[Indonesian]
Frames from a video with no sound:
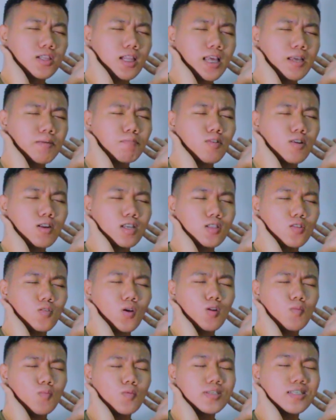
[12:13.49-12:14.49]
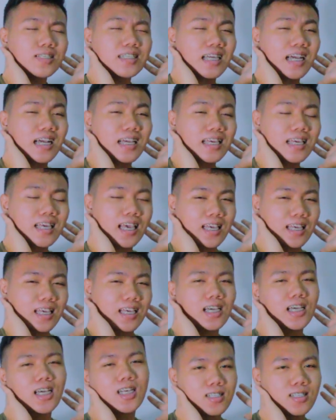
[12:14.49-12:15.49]
Lemon gitu walaupun dia G
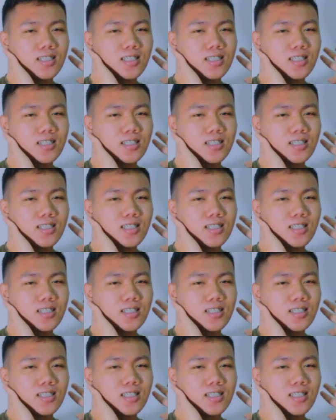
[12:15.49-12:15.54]
ya?